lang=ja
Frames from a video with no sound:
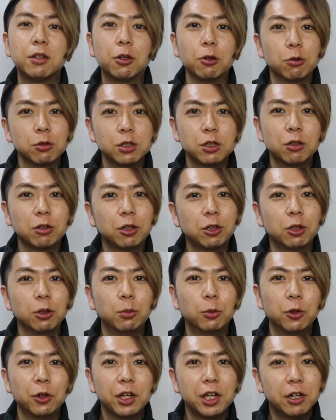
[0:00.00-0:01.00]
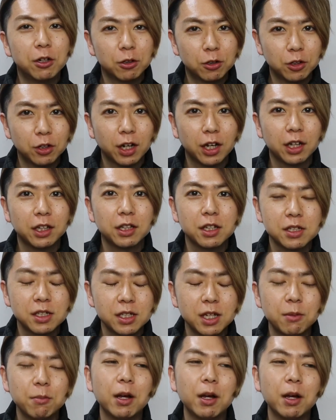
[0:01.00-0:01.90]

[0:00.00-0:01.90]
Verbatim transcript: 強する人もいるぐらいですね。